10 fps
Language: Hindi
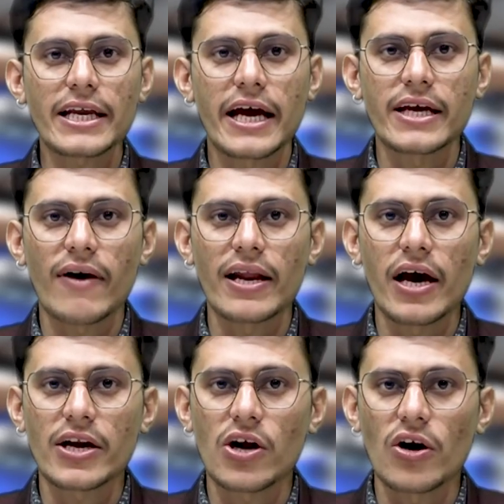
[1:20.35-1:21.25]
के रहने वाले
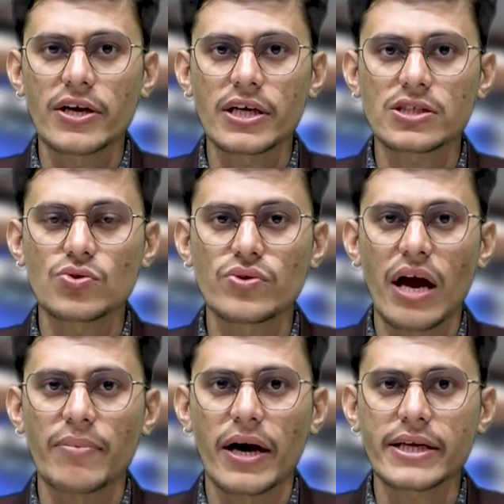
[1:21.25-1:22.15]
अर्नोल्ड ड्रिक्स दुनिया
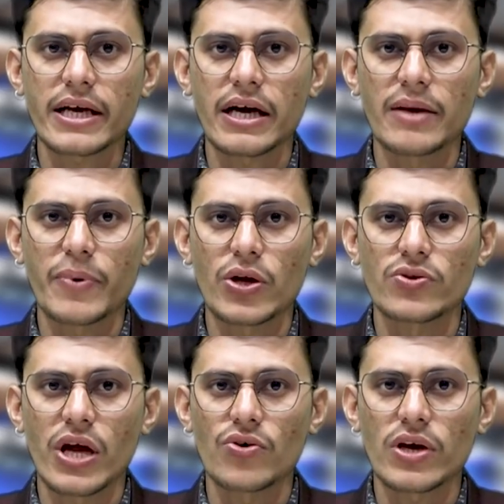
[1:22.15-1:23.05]
भर के कई
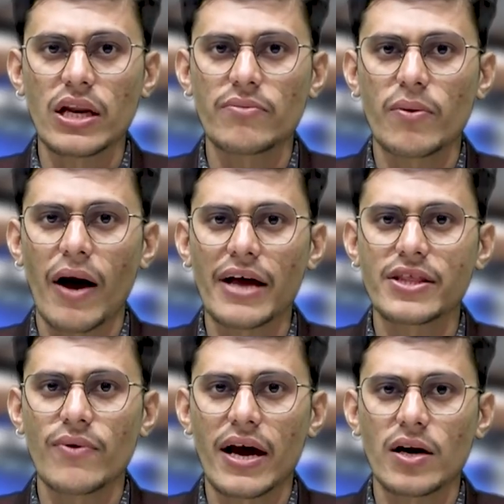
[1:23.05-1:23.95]
परियोजनाओं के लिए विवाद
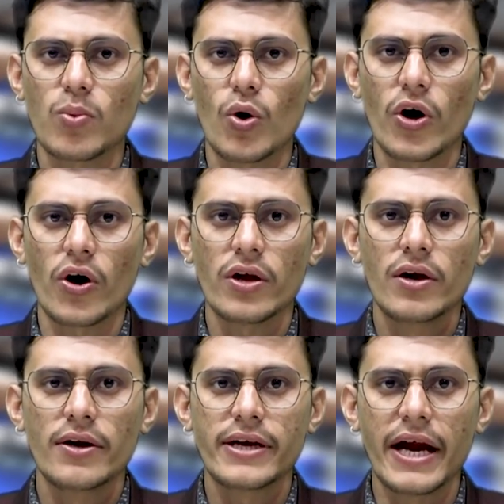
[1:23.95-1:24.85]
निवारण बोर्ड और
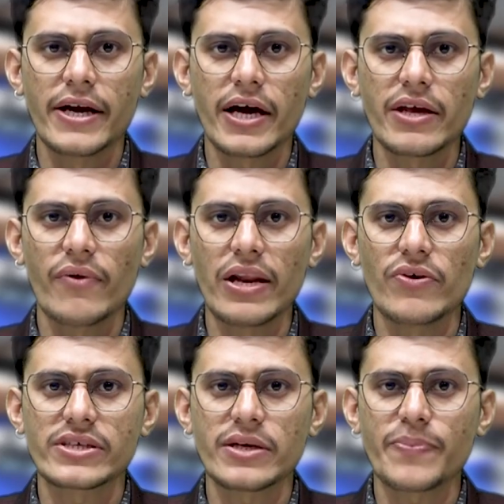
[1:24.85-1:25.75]
टेंडर
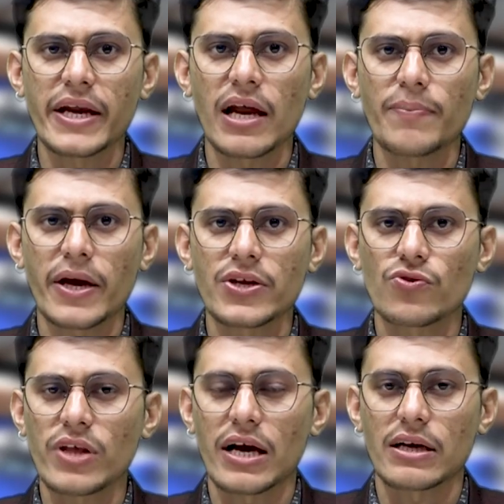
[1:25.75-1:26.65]
इवेल्युएशन पैनल पर
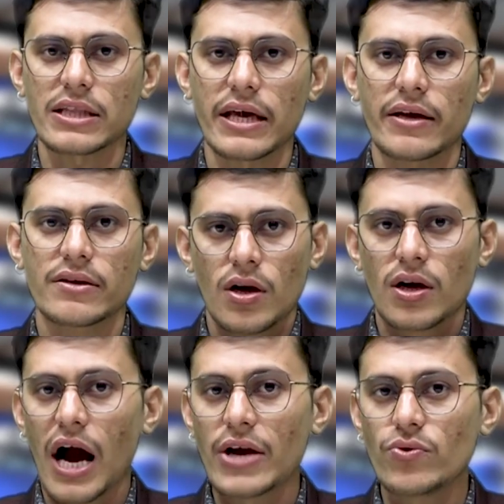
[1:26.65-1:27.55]
नियुक्तियां करते हैं
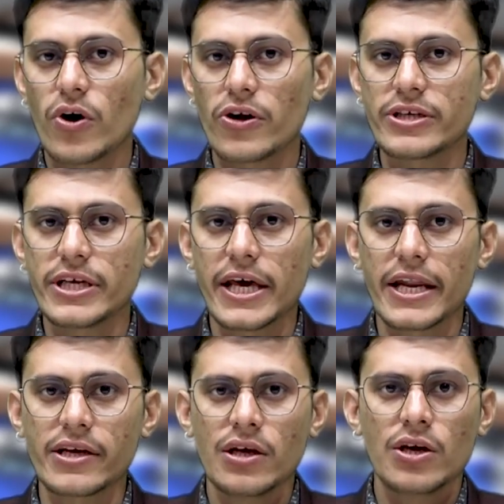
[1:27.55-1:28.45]
कानून और
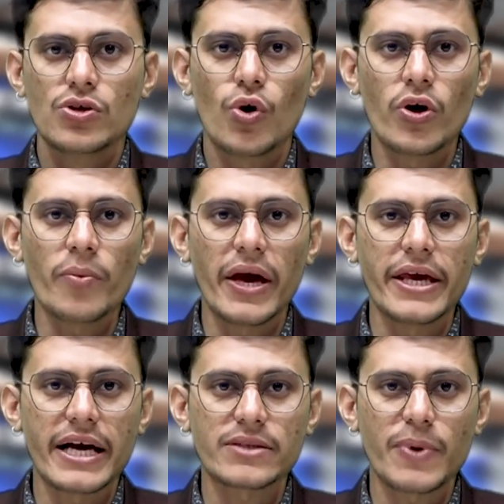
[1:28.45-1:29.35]
इंजीनियरिंग दोनों में ही
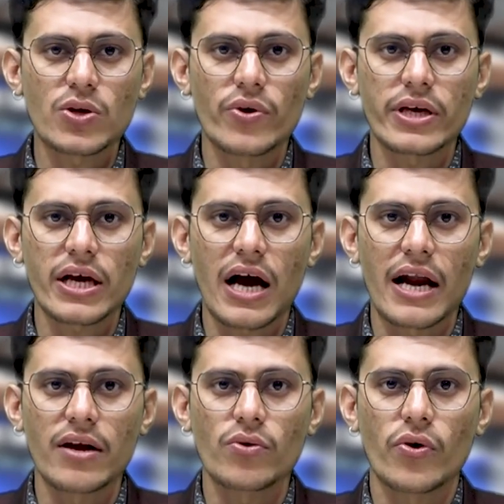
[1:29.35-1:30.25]
एक्सपर्ट होने के
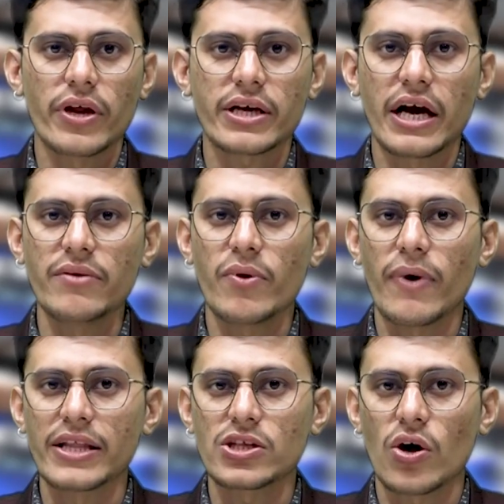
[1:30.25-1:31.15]
कारण उन्होंने कई
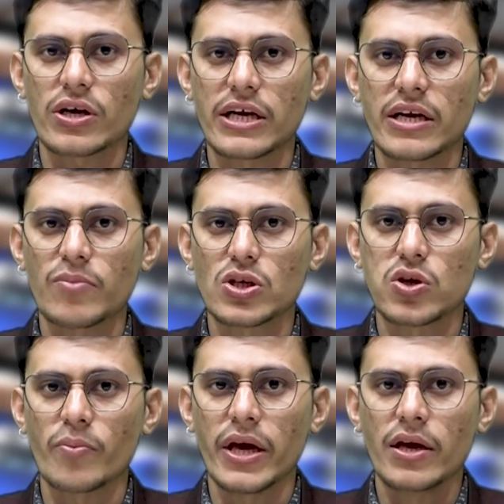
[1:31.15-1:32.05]
विवादित और कठिन
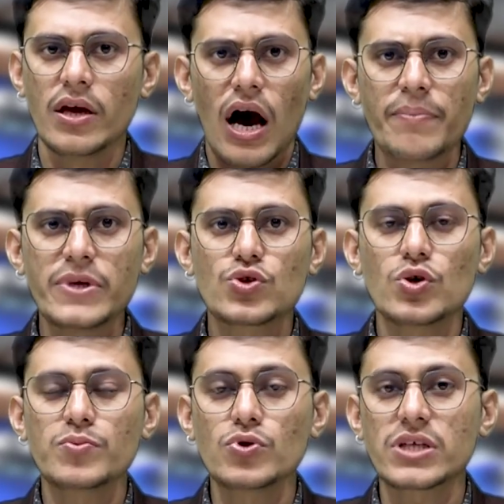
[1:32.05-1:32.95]
मसलों में अपनी
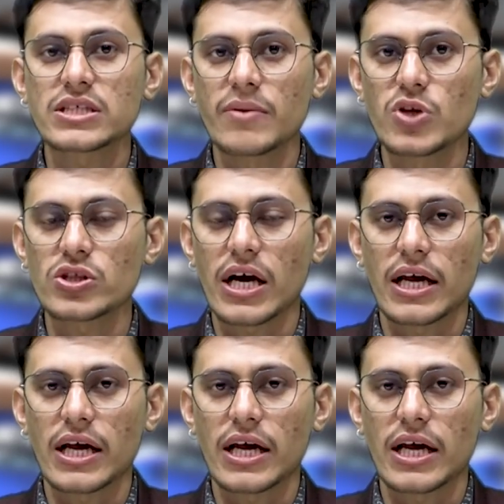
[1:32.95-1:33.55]
सूझबूझ से समझौता